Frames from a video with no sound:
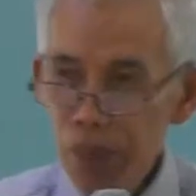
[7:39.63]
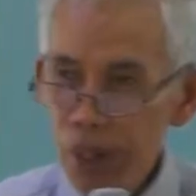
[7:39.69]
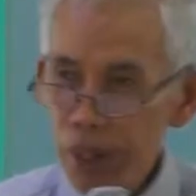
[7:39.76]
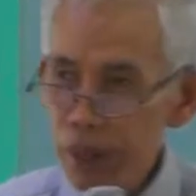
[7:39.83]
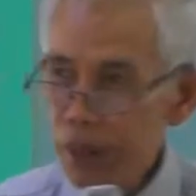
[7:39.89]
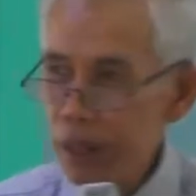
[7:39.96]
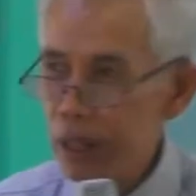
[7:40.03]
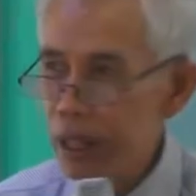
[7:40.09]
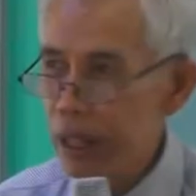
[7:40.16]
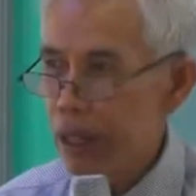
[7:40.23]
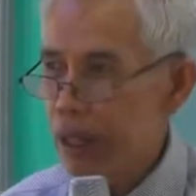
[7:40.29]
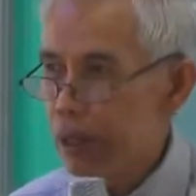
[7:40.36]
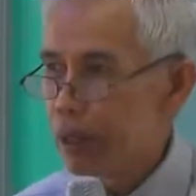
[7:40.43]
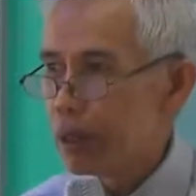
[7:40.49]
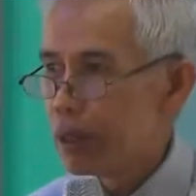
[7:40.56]
Praise
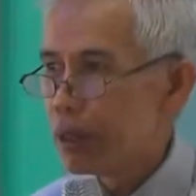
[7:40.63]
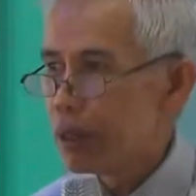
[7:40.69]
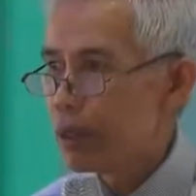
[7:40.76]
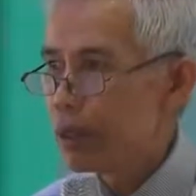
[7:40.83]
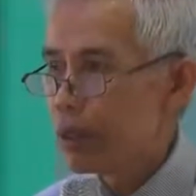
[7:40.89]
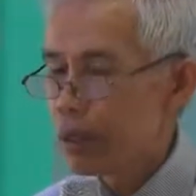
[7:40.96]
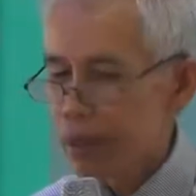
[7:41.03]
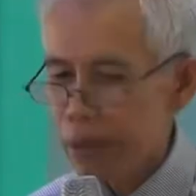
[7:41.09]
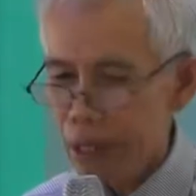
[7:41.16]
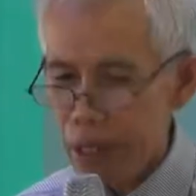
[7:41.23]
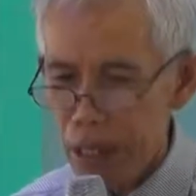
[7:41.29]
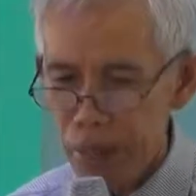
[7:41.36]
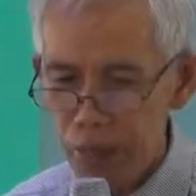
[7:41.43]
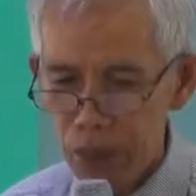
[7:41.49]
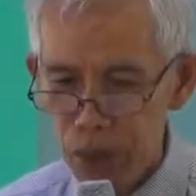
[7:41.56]
God.
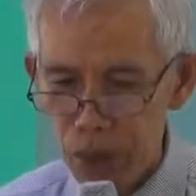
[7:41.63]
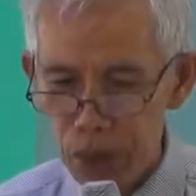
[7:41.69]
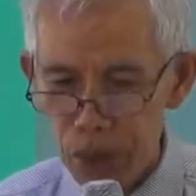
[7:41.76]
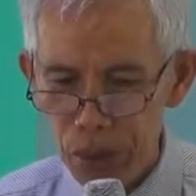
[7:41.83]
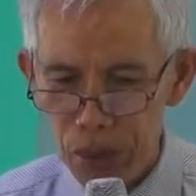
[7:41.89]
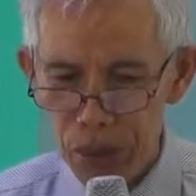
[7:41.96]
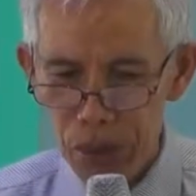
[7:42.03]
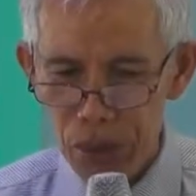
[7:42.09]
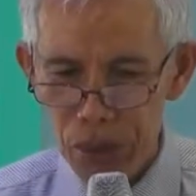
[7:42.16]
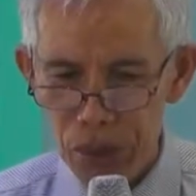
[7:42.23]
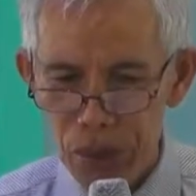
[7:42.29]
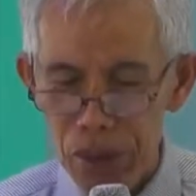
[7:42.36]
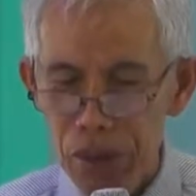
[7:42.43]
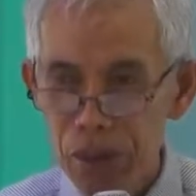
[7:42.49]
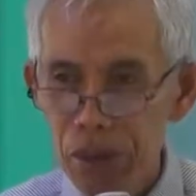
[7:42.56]
Salamat sa Diyos.
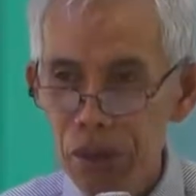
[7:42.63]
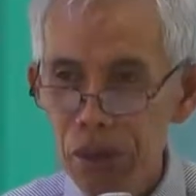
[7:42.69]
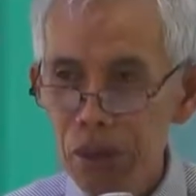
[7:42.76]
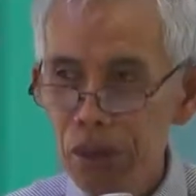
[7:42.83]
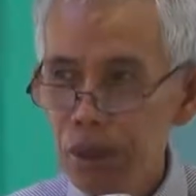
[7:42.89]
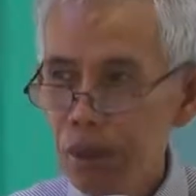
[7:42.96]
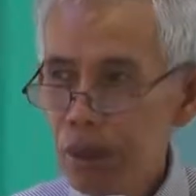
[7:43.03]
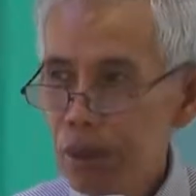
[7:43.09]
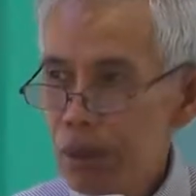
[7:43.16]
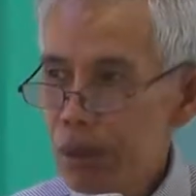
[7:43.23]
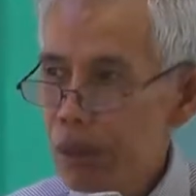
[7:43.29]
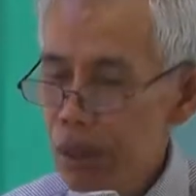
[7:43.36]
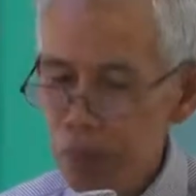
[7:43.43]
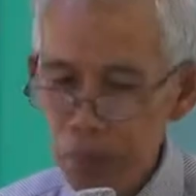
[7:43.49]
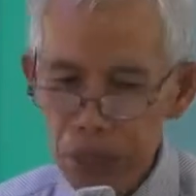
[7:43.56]

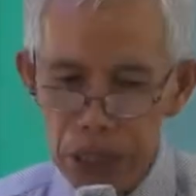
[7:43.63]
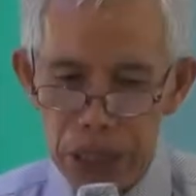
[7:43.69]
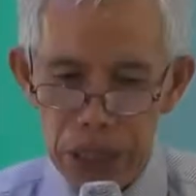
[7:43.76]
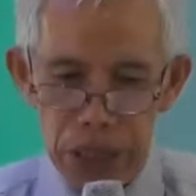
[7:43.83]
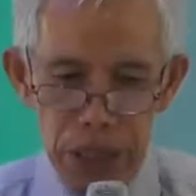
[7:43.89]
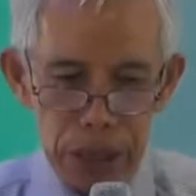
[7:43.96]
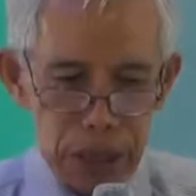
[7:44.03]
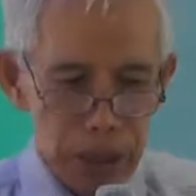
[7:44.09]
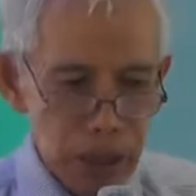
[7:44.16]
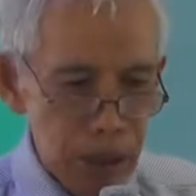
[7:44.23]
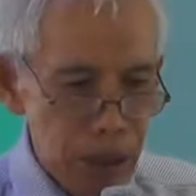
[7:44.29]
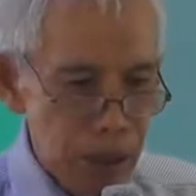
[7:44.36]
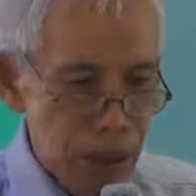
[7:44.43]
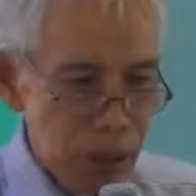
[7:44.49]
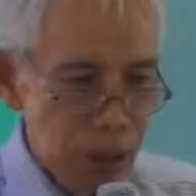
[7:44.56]
Sapagkat
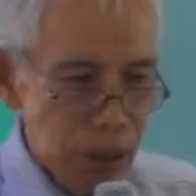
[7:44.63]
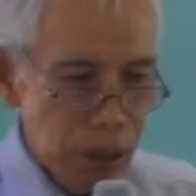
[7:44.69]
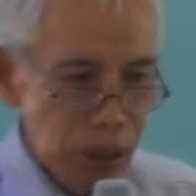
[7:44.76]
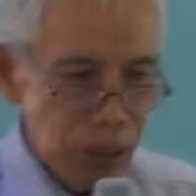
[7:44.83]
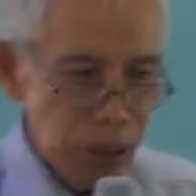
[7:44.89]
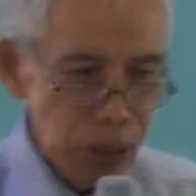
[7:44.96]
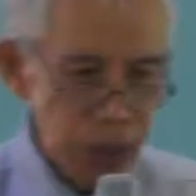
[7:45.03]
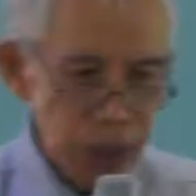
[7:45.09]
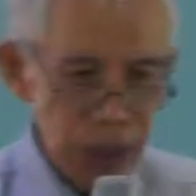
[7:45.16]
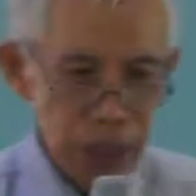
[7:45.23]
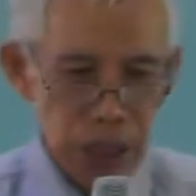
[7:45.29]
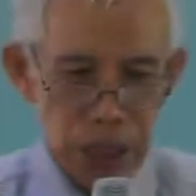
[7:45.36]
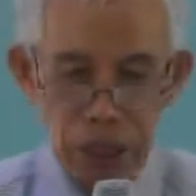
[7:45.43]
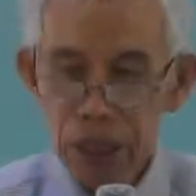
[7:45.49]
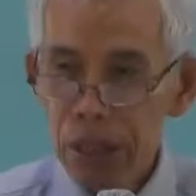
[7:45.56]

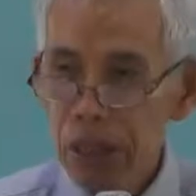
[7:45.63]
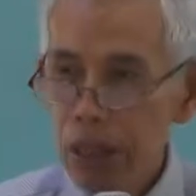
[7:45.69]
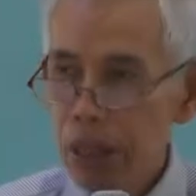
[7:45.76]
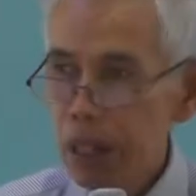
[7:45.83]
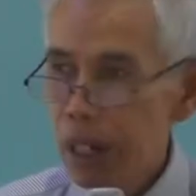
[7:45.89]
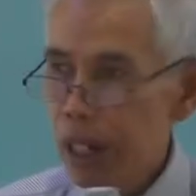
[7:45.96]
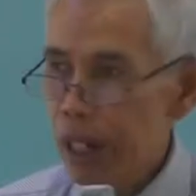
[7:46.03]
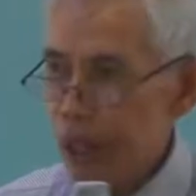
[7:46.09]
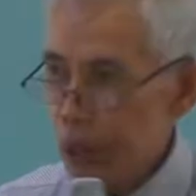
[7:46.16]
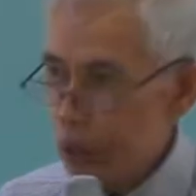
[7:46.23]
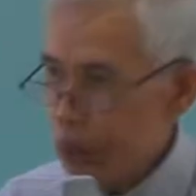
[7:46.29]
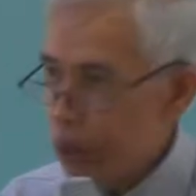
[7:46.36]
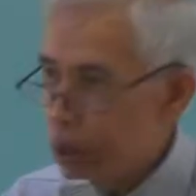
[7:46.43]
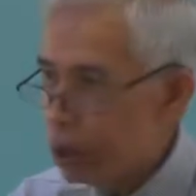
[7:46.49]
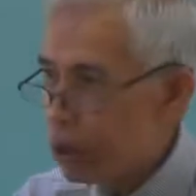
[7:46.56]
siya ay
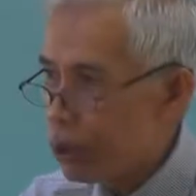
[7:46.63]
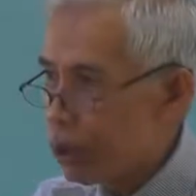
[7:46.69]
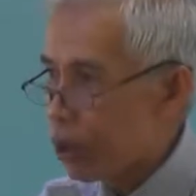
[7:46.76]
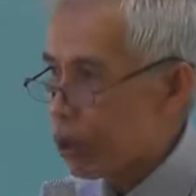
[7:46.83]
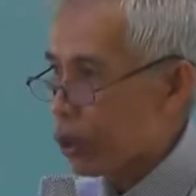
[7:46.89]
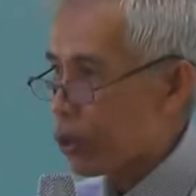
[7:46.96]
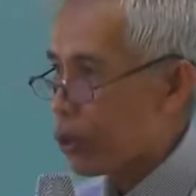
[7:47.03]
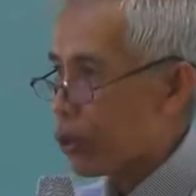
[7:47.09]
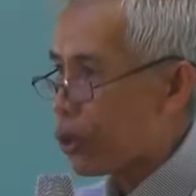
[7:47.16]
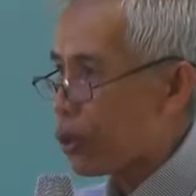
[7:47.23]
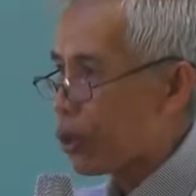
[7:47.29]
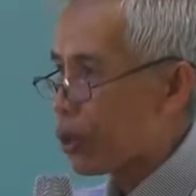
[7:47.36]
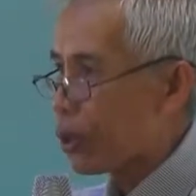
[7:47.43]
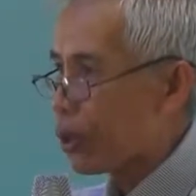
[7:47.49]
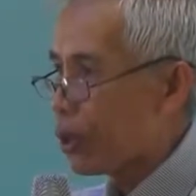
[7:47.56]
totoong Diyos
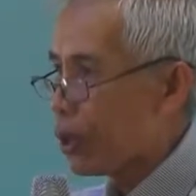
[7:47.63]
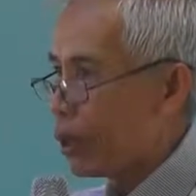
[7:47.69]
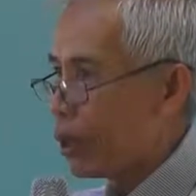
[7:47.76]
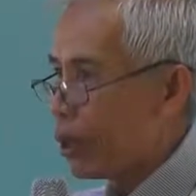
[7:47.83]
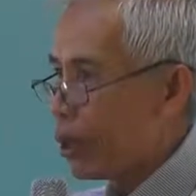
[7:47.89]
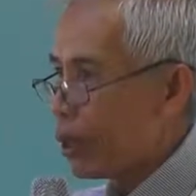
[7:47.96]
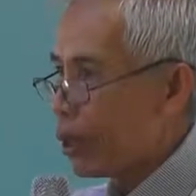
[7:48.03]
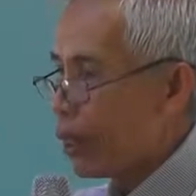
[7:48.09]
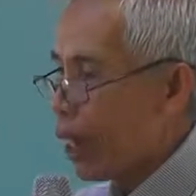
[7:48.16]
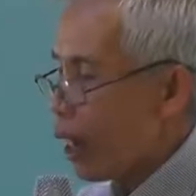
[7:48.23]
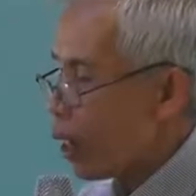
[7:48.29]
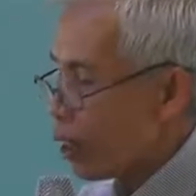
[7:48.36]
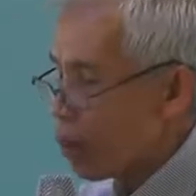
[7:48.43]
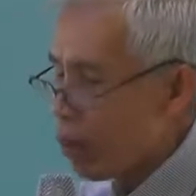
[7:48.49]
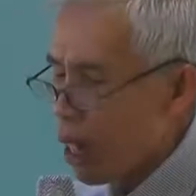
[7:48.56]

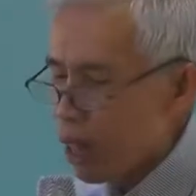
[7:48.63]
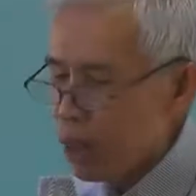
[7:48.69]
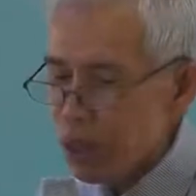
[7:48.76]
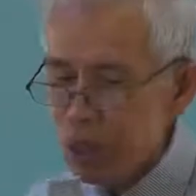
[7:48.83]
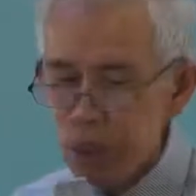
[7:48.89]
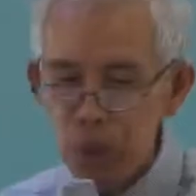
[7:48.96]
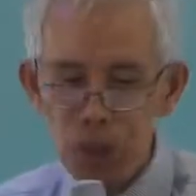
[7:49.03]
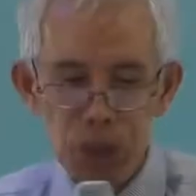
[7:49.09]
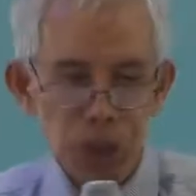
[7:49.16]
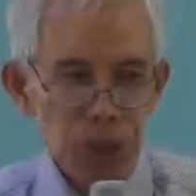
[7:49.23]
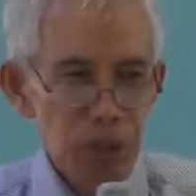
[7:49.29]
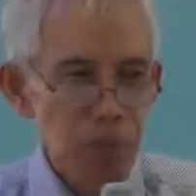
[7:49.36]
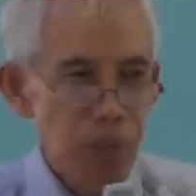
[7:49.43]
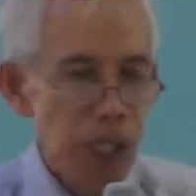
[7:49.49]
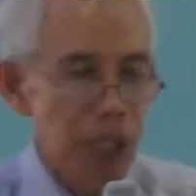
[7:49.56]
na anumang
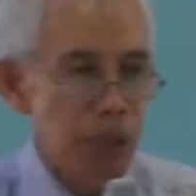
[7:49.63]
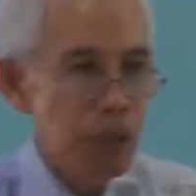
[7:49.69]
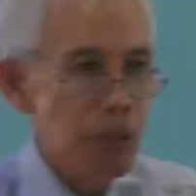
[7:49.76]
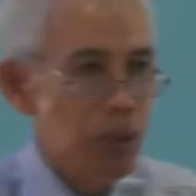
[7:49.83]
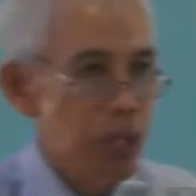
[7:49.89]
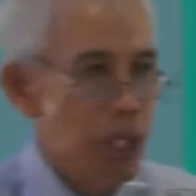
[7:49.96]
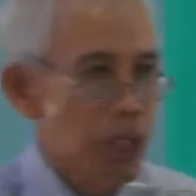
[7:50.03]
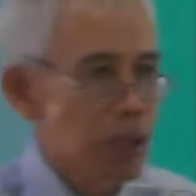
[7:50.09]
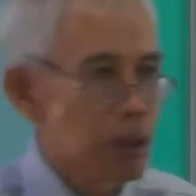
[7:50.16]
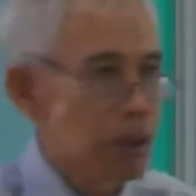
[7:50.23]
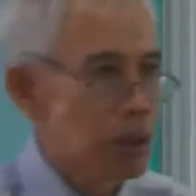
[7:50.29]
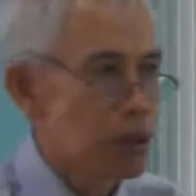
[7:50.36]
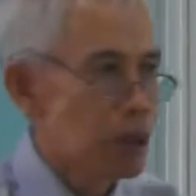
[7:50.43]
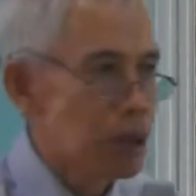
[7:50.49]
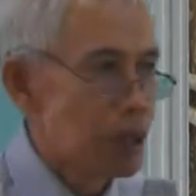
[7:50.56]
sitwasyon mayroon
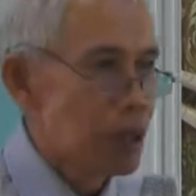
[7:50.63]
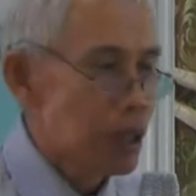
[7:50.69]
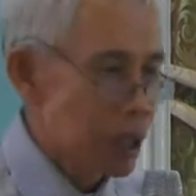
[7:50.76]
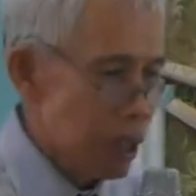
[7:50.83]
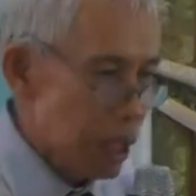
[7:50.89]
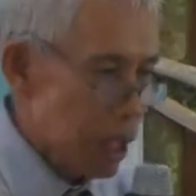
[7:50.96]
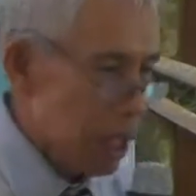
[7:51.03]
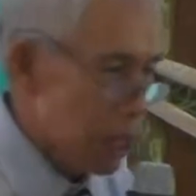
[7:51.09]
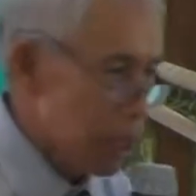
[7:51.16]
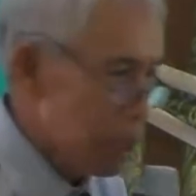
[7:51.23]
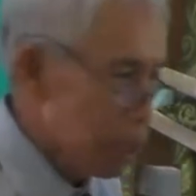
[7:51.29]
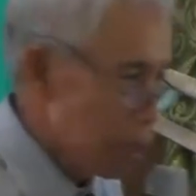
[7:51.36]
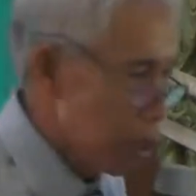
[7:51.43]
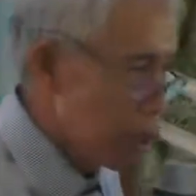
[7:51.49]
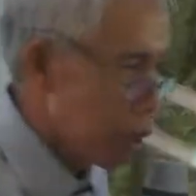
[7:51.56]
tayo,
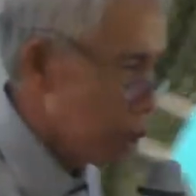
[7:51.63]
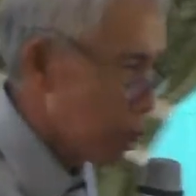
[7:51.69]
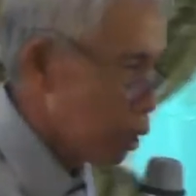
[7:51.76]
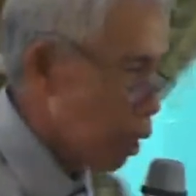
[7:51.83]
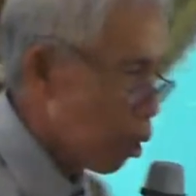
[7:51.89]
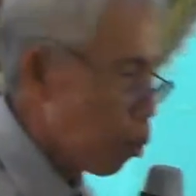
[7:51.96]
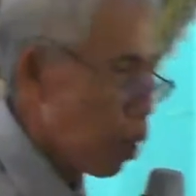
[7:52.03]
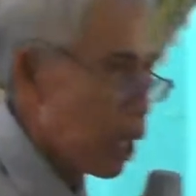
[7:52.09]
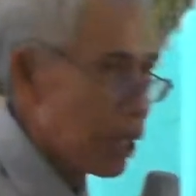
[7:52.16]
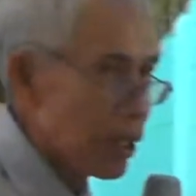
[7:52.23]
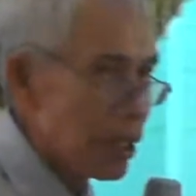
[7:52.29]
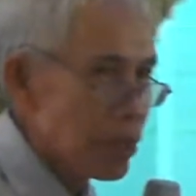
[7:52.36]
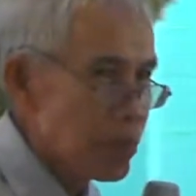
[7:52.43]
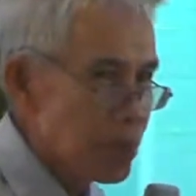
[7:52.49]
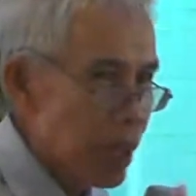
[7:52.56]
kaya niyang
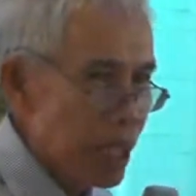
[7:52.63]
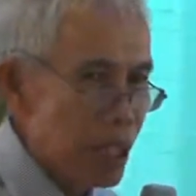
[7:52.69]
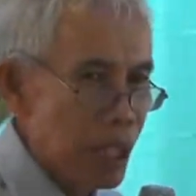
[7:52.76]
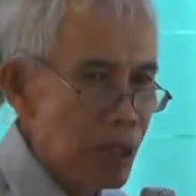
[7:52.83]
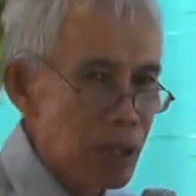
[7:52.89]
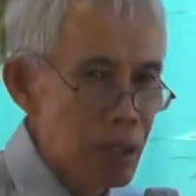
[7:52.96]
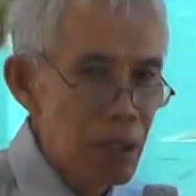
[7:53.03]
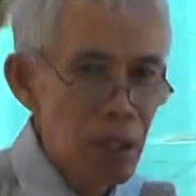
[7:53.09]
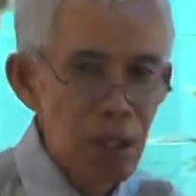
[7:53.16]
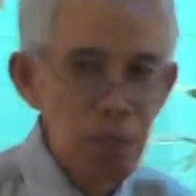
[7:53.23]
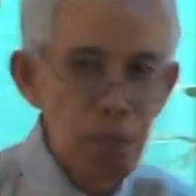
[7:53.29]
gawan ng paraan